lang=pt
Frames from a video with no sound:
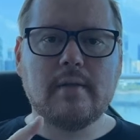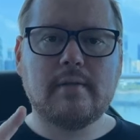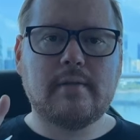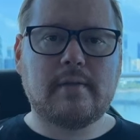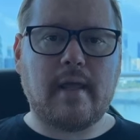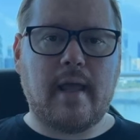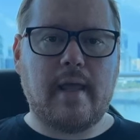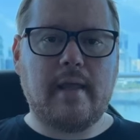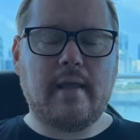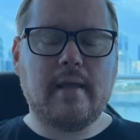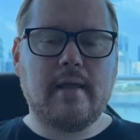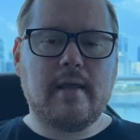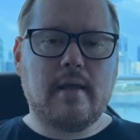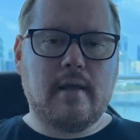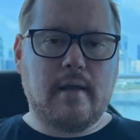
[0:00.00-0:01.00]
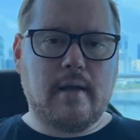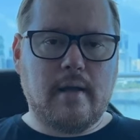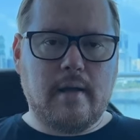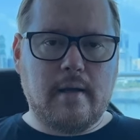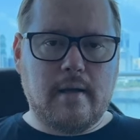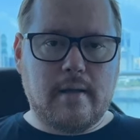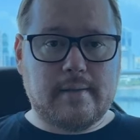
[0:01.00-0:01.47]
tem
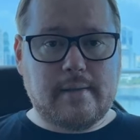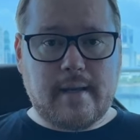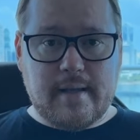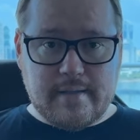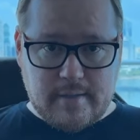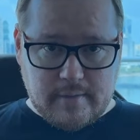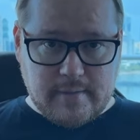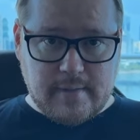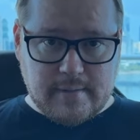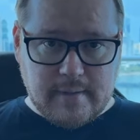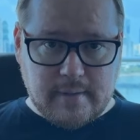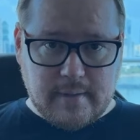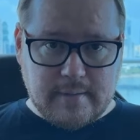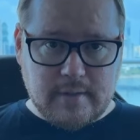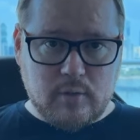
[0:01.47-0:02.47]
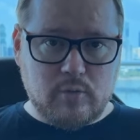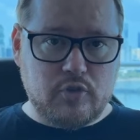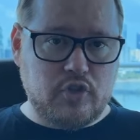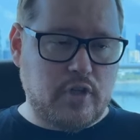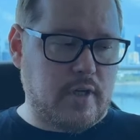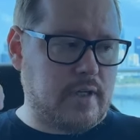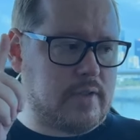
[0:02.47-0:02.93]
uh, ah, 365
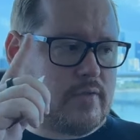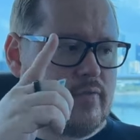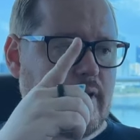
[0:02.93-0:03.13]
dias,